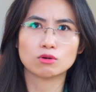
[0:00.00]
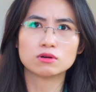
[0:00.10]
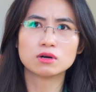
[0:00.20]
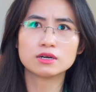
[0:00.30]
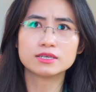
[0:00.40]

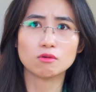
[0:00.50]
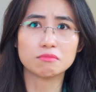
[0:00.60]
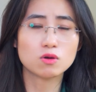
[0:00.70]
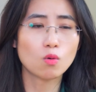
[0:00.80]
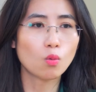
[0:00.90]
nó hơi
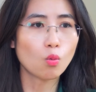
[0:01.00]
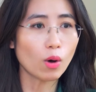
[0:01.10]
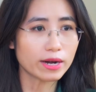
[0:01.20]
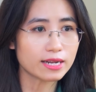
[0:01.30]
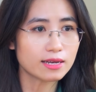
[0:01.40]
kiểu bị
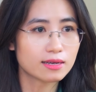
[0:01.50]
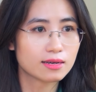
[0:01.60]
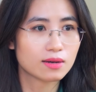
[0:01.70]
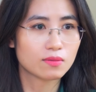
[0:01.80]
quất đi